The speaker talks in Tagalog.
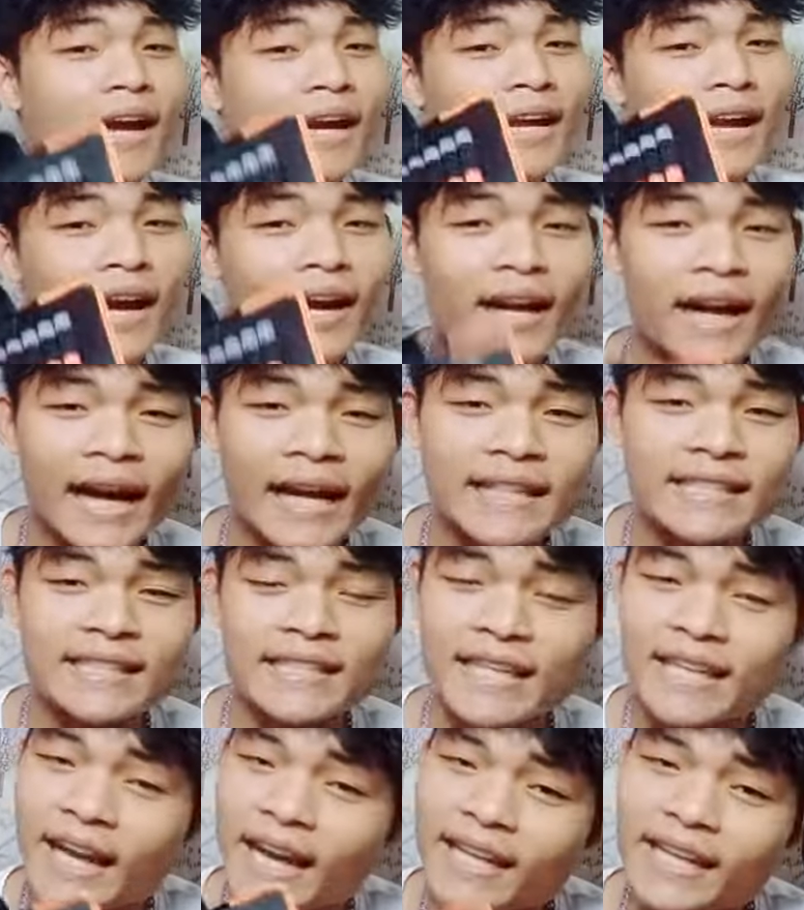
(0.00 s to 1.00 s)
Kaya
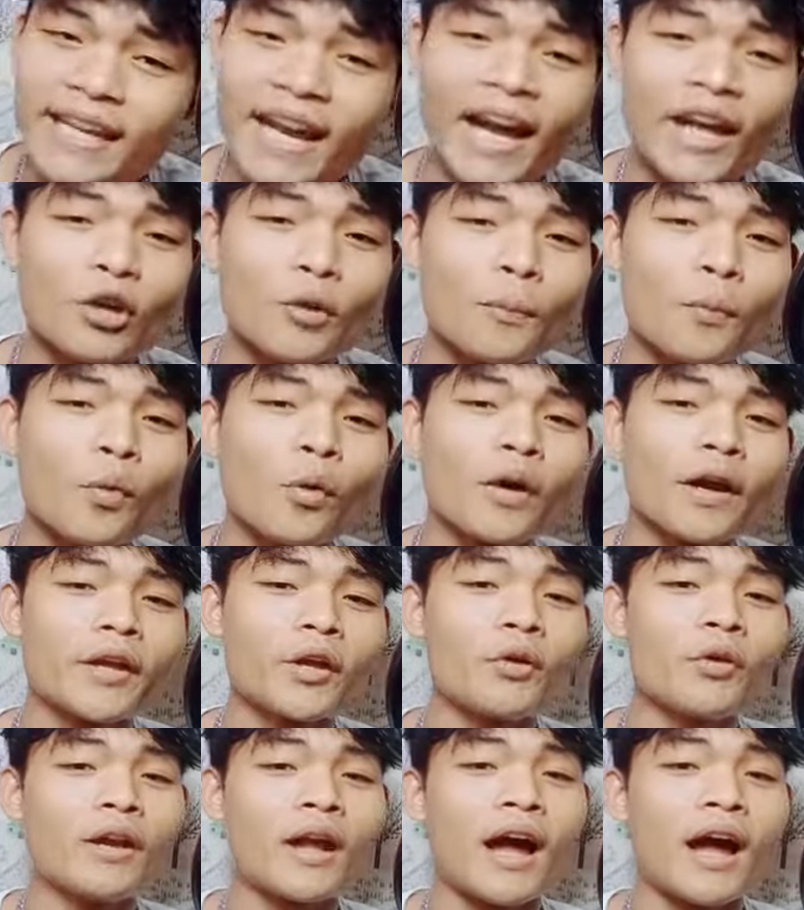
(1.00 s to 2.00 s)
guys, inaanyayahan ko po
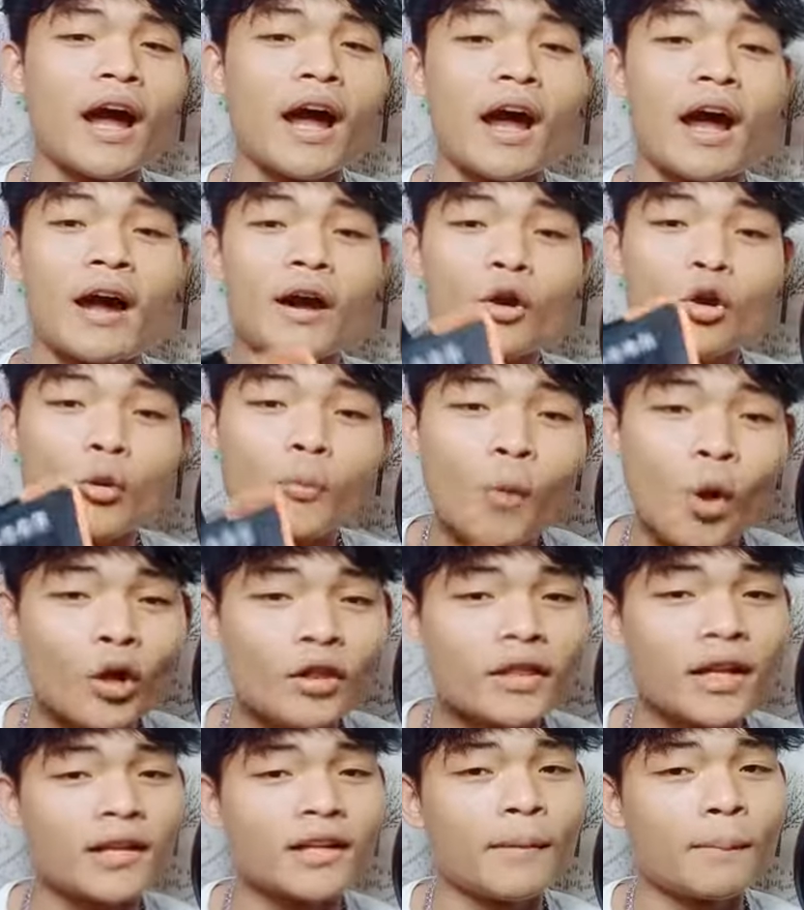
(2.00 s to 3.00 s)
kayo na
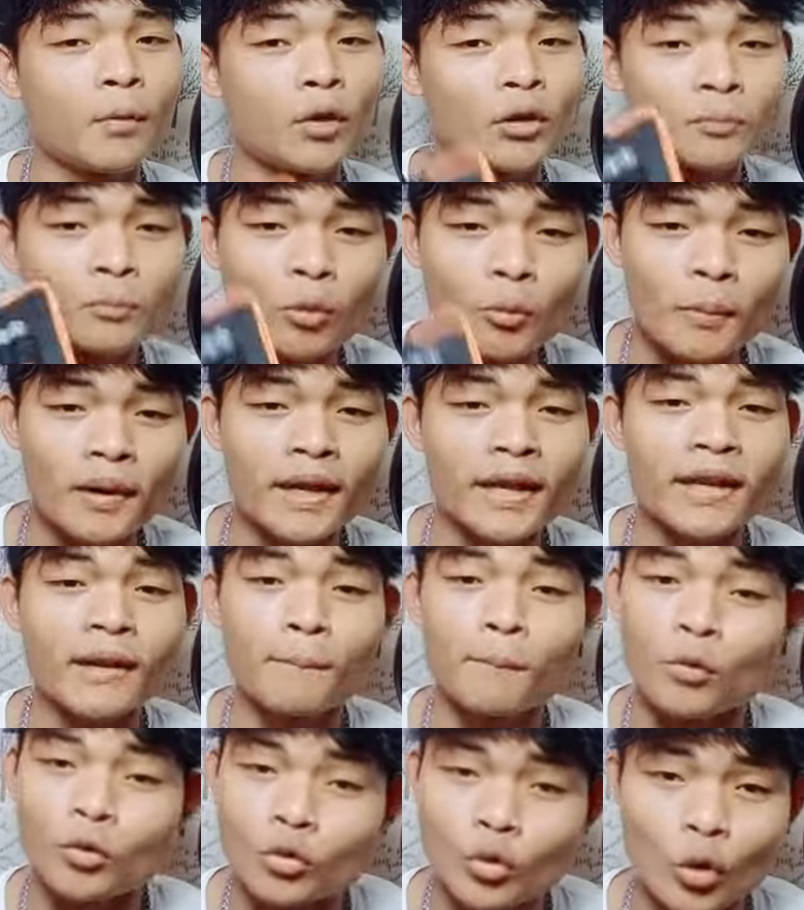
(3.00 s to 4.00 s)
kumontak na po at bumili
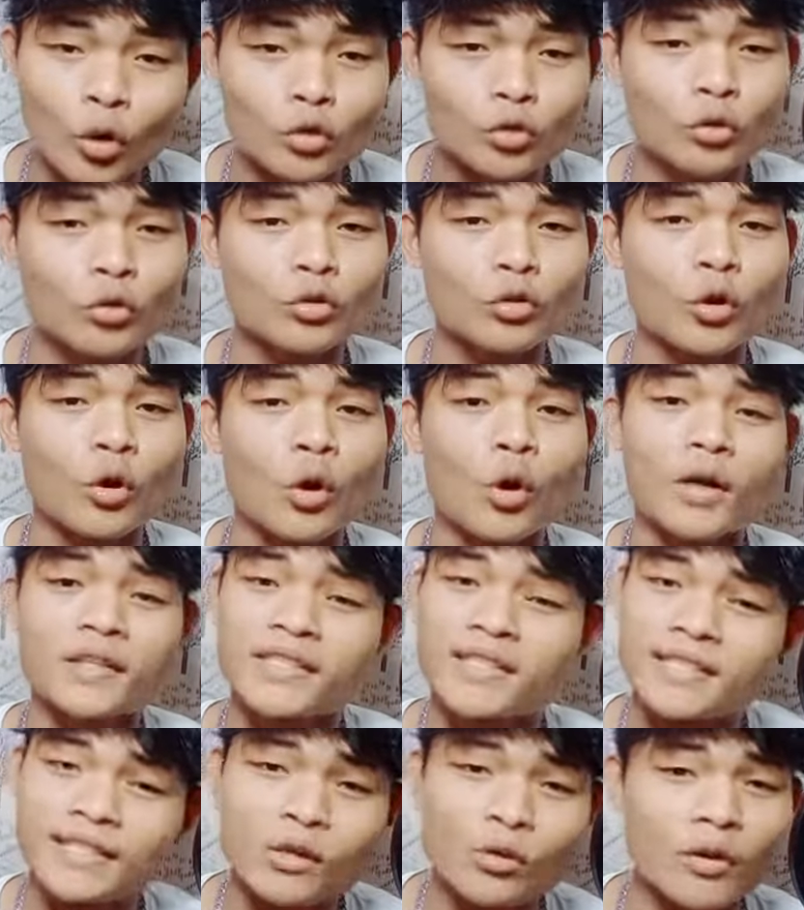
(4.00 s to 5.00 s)
ng produktong to
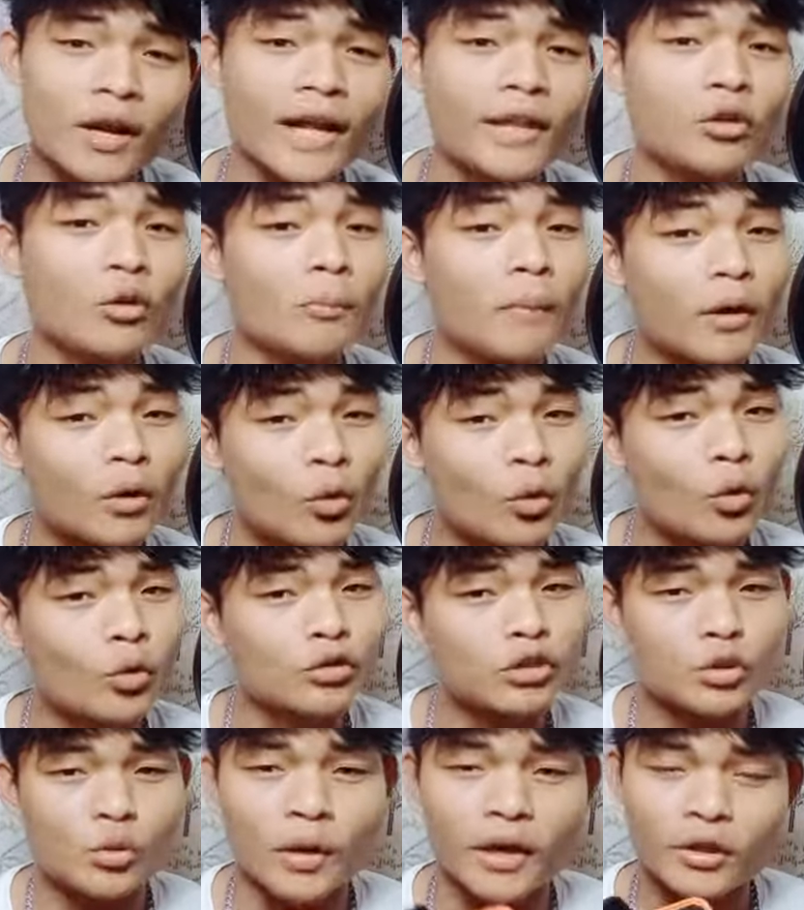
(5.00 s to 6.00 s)
kasi siguradong
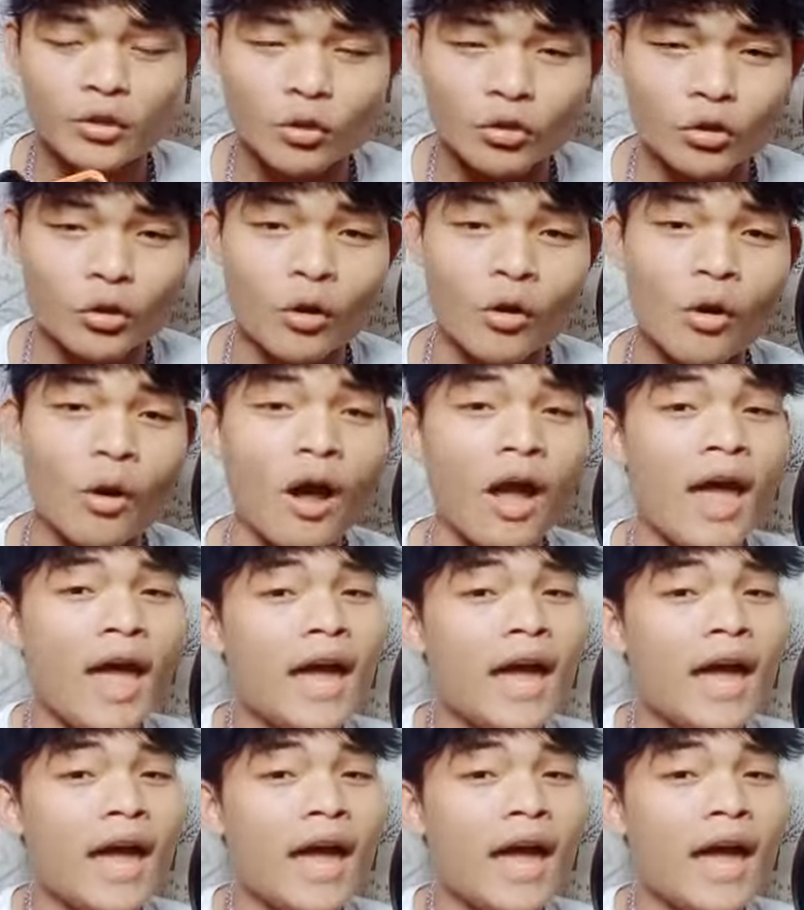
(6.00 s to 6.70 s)
magugustuhan nyo to.